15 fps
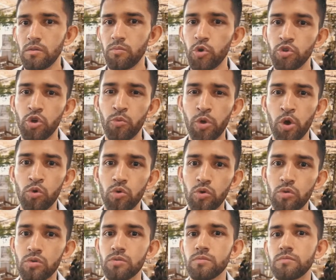Meu nome é
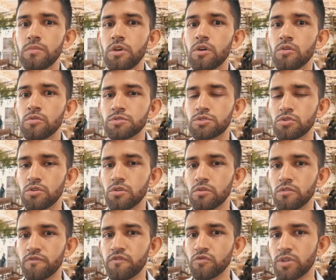Hugo, eu
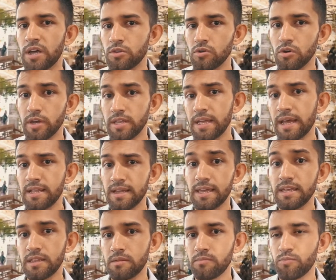sou fundador e dele.
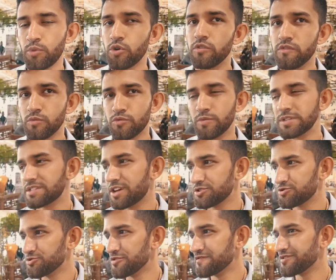E, pô, vamos começar
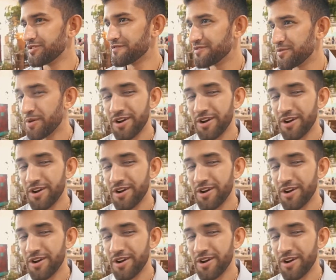de novo então, foi